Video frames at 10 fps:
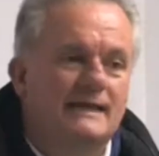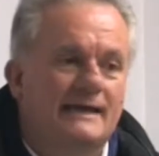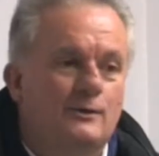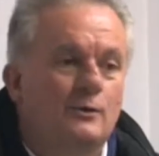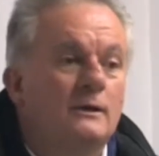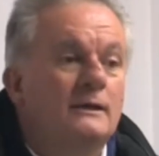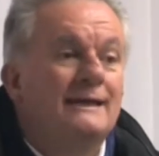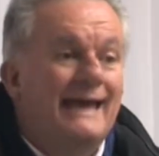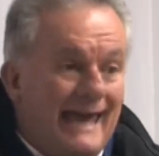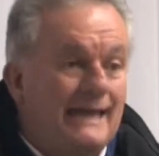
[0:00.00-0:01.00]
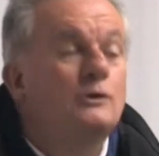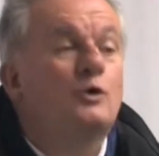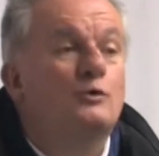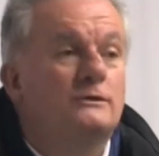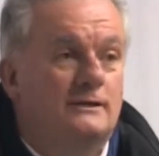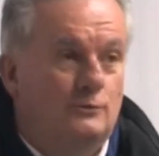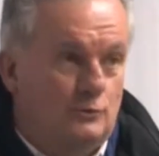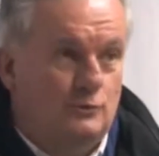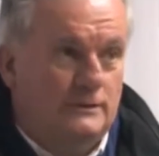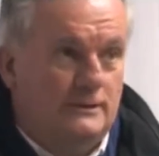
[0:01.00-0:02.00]
ricordato, proprio per questo
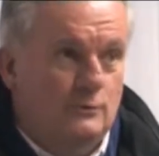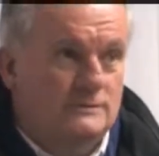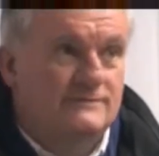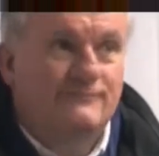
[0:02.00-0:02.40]
scopo, per